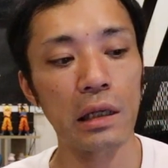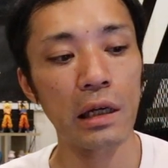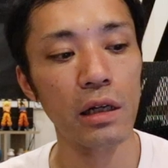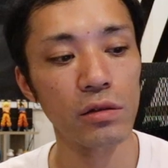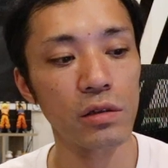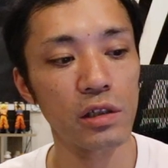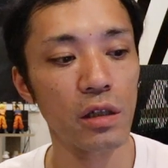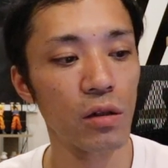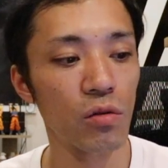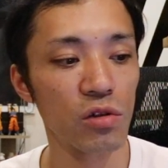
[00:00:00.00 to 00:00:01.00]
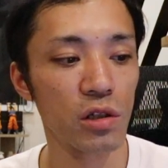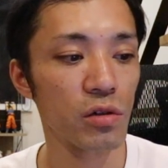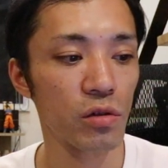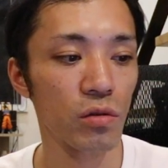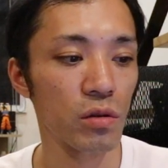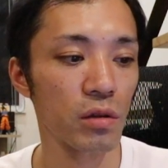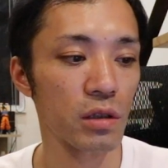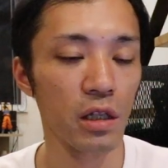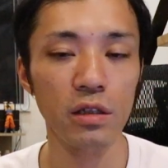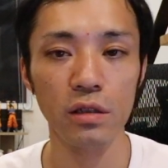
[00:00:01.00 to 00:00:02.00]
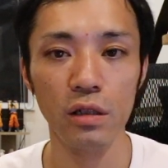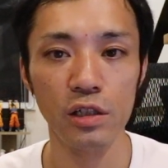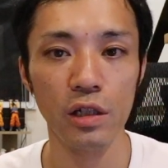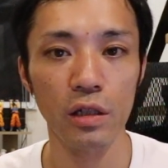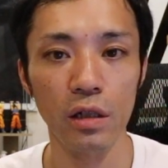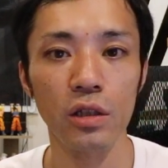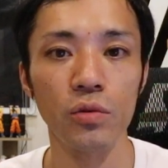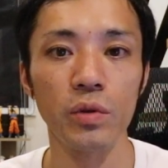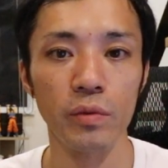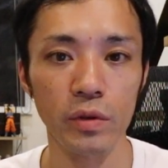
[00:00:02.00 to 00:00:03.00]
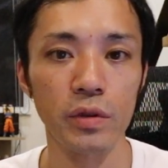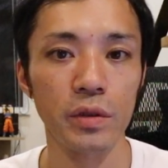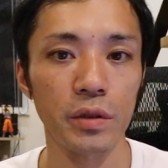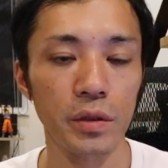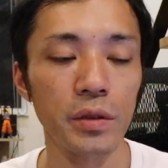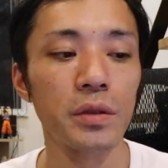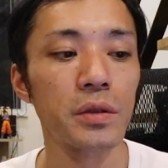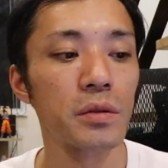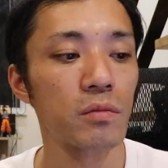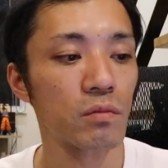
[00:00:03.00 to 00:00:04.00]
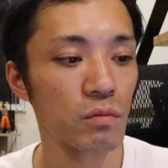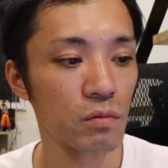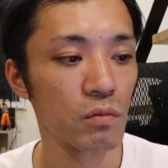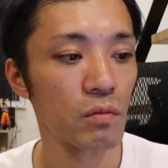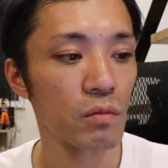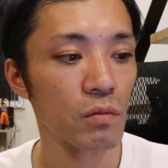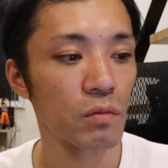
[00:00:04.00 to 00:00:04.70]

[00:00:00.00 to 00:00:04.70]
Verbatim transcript: やらずに成功してる人っていうのは天才しかいないと思います。うん、